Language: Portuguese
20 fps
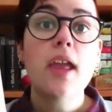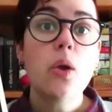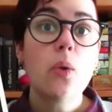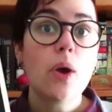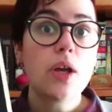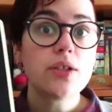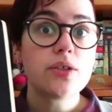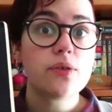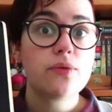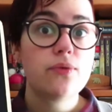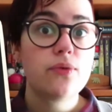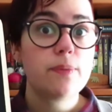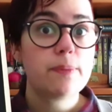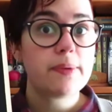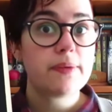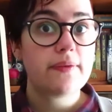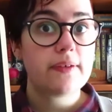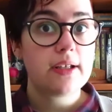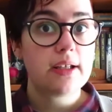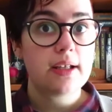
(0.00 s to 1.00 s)
eu acho que vou
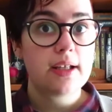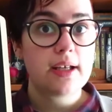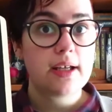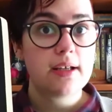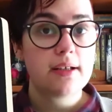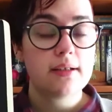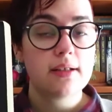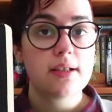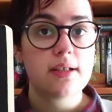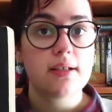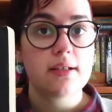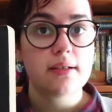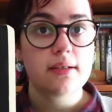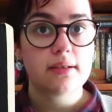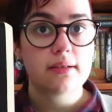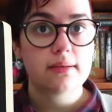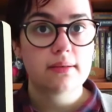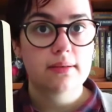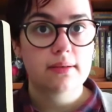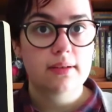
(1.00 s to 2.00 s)
preferir ler em inglês.
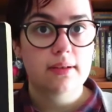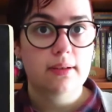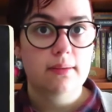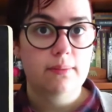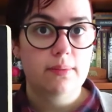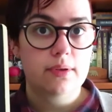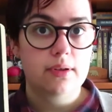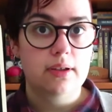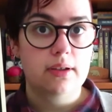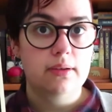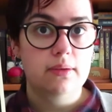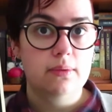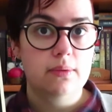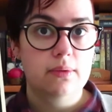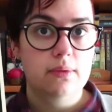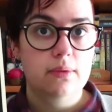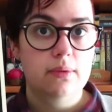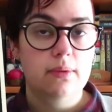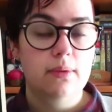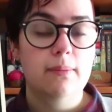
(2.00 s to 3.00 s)
Portanto,
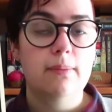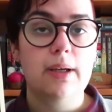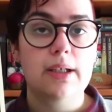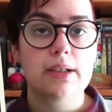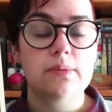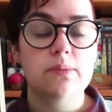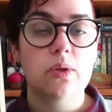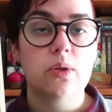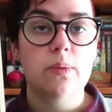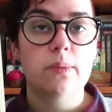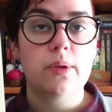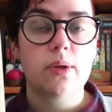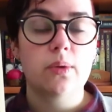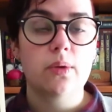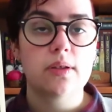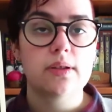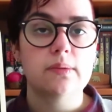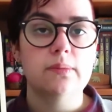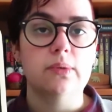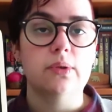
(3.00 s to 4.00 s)
mais uma compra no
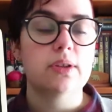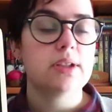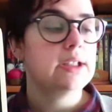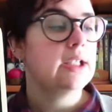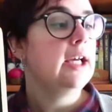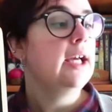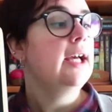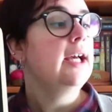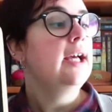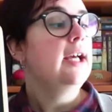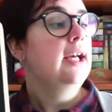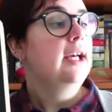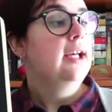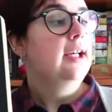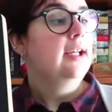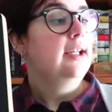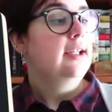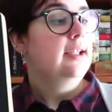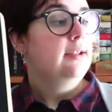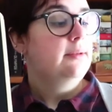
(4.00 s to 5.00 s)
Awesome Books.
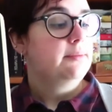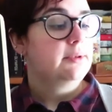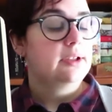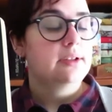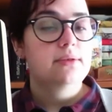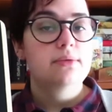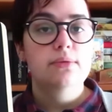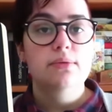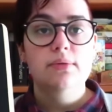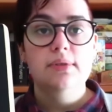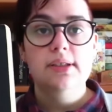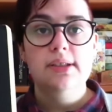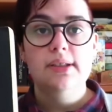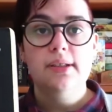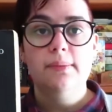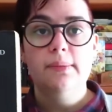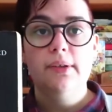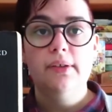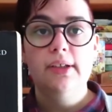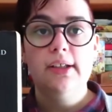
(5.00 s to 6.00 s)
Portanto, o da
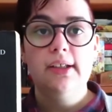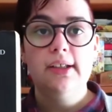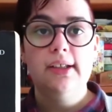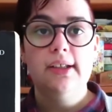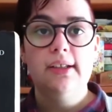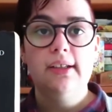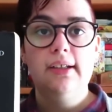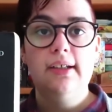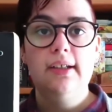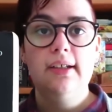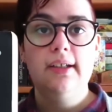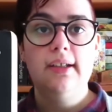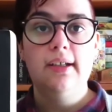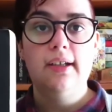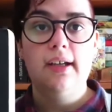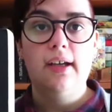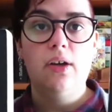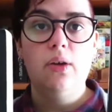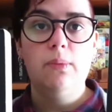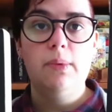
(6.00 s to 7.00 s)
Silmarillion,
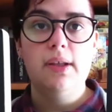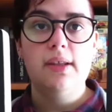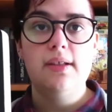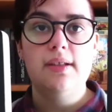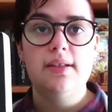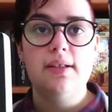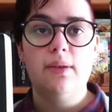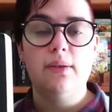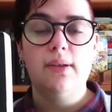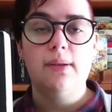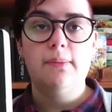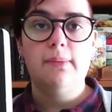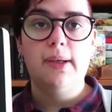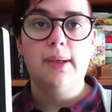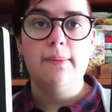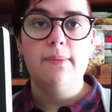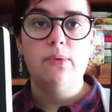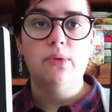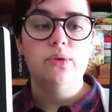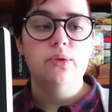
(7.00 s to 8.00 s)
numa edição
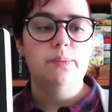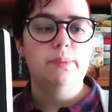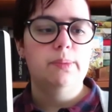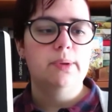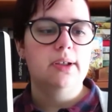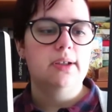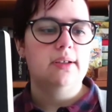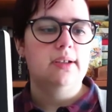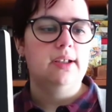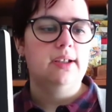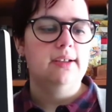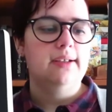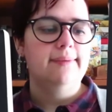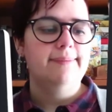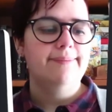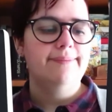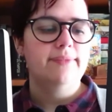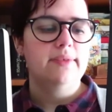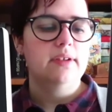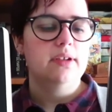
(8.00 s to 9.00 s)
também muito pequenina,
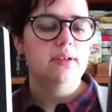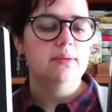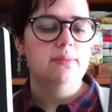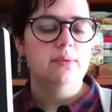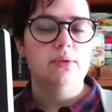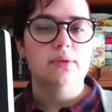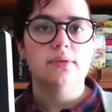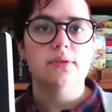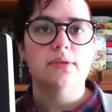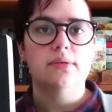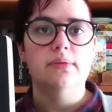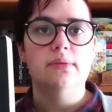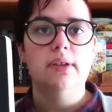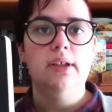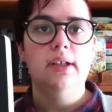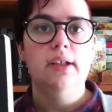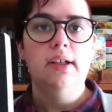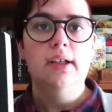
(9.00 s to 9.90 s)
do bolso,